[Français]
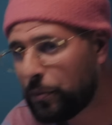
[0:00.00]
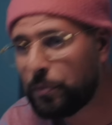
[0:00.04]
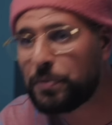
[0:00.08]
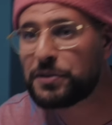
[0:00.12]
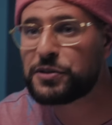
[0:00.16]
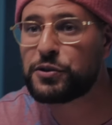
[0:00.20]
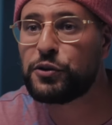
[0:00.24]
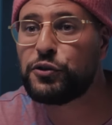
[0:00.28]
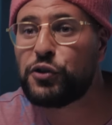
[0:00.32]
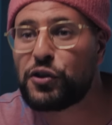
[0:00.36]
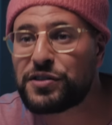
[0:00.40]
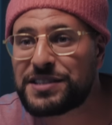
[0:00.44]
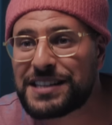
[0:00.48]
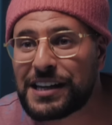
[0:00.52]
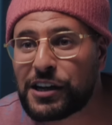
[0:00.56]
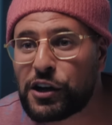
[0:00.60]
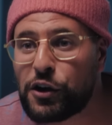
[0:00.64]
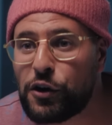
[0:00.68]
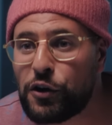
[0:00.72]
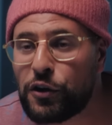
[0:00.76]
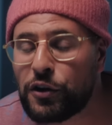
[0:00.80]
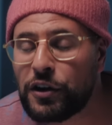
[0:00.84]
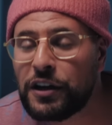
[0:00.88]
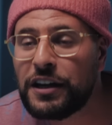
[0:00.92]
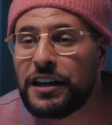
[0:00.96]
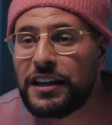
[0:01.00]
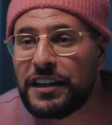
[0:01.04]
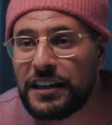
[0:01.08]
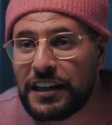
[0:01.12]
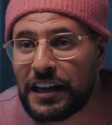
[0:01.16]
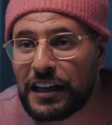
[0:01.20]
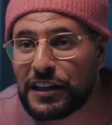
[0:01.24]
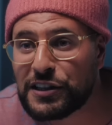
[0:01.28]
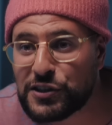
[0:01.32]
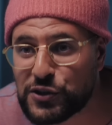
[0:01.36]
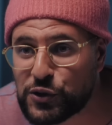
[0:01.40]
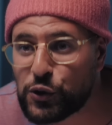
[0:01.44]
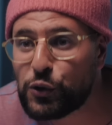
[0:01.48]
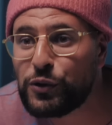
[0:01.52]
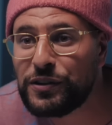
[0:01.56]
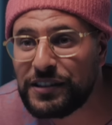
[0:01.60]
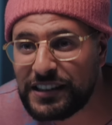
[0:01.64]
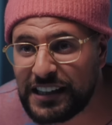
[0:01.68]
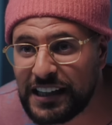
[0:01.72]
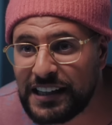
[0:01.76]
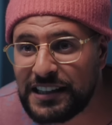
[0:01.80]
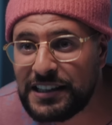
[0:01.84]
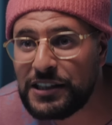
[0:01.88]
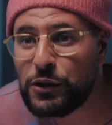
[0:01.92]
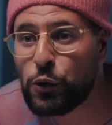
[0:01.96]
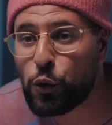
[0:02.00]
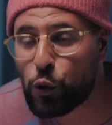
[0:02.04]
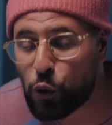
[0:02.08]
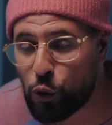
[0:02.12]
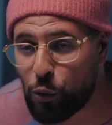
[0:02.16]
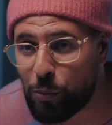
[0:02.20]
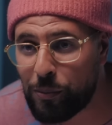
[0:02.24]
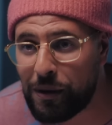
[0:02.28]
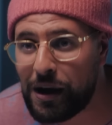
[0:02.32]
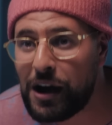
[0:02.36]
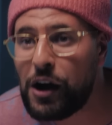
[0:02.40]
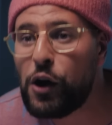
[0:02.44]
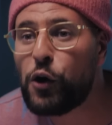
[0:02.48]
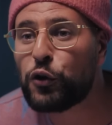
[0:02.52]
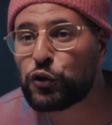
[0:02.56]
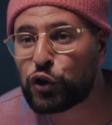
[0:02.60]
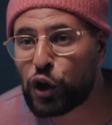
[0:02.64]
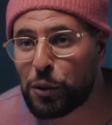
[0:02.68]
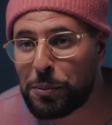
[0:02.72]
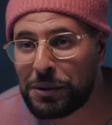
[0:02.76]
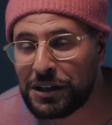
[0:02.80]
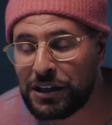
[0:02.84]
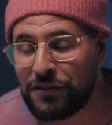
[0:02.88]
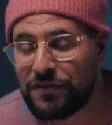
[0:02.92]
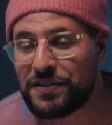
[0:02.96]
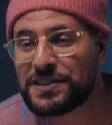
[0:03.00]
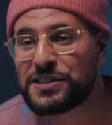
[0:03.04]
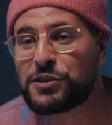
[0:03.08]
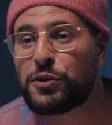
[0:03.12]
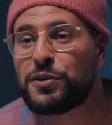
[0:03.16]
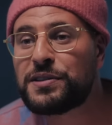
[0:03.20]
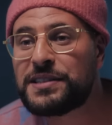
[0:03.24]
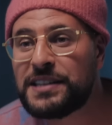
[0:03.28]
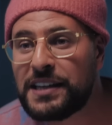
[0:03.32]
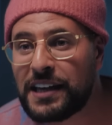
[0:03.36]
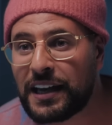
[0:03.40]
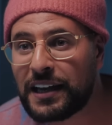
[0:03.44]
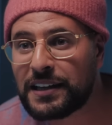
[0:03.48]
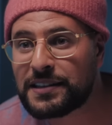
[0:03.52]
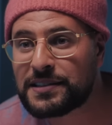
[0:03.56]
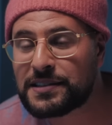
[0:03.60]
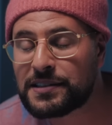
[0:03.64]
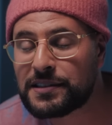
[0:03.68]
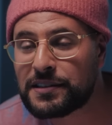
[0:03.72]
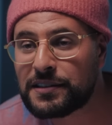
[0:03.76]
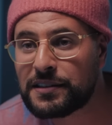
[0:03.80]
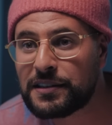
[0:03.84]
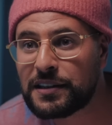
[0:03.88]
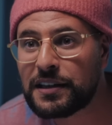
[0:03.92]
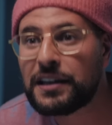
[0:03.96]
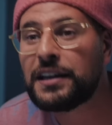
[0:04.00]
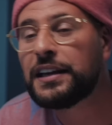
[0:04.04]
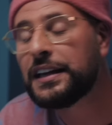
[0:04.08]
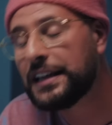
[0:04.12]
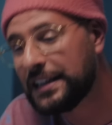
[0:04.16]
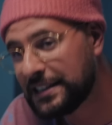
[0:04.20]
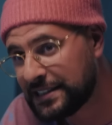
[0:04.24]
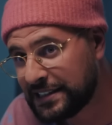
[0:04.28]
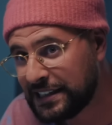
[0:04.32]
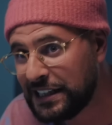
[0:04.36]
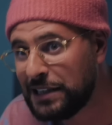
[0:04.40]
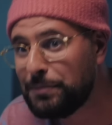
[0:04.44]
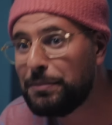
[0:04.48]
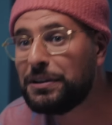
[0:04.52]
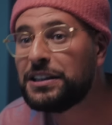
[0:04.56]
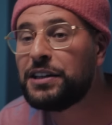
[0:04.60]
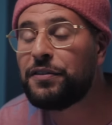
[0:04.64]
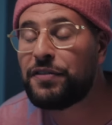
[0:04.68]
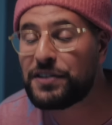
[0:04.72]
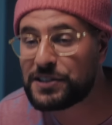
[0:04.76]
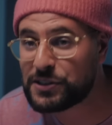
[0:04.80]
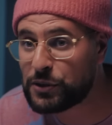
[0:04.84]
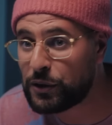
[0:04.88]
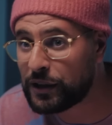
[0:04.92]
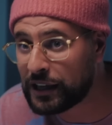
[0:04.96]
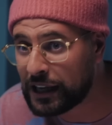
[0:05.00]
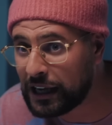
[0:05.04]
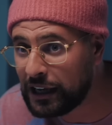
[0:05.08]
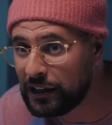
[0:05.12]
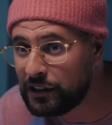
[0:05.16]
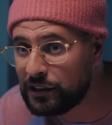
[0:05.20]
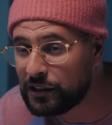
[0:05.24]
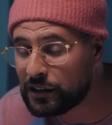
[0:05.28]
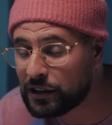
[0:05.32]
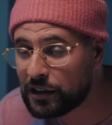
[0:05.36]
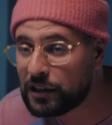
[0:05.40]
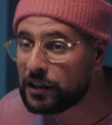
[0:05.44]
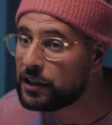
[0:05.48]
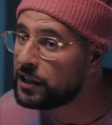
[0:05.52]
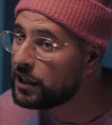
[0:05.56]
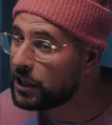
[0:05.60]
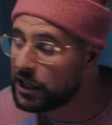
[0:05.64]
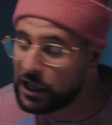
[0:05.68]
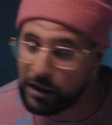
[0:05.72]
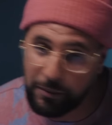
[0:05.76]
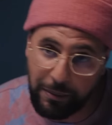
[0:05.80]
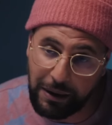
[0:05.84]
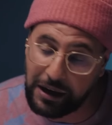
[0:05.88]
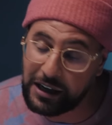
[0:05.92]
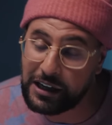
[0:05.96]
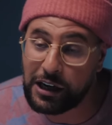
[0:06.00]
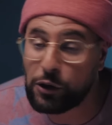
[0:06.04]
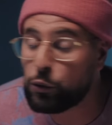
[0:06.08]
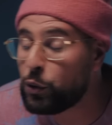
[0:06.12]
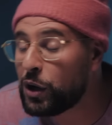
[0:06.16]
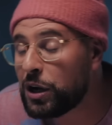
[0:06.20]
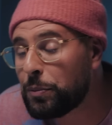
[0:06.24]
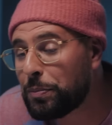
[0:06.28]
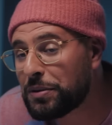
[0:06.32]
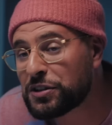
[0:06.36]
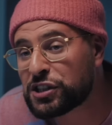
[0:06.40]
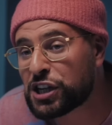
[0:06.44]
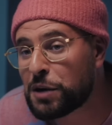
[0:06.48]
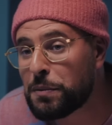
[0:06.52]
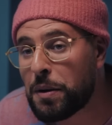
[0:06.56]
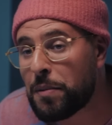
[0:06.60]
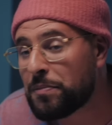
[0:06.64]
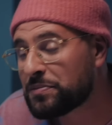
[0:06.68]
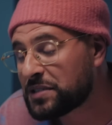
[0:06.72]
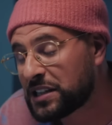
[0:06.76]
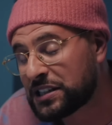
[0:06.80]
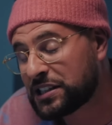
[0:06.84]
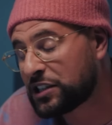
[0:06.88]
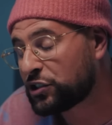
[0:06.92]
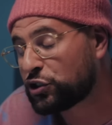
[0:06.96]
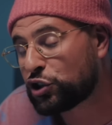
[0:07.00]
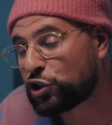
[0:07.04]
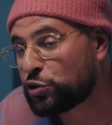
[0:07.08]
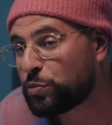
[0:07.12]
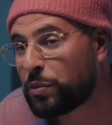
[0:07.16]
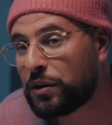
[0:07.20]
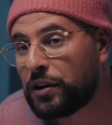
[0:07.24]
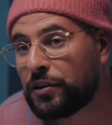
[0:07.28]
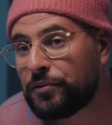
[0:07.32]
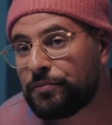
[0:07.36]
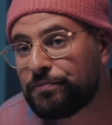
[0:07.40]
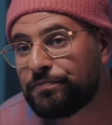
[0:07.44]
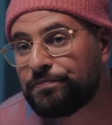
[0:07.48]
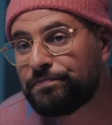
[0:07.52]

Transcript: Parce que dans 5 ans, il y a une zone dédiée au combat entre manifestants et CRS. Et si les manifestants ils gagnent, eh ben la loi, elle passe quand même. Ça, ça change pas.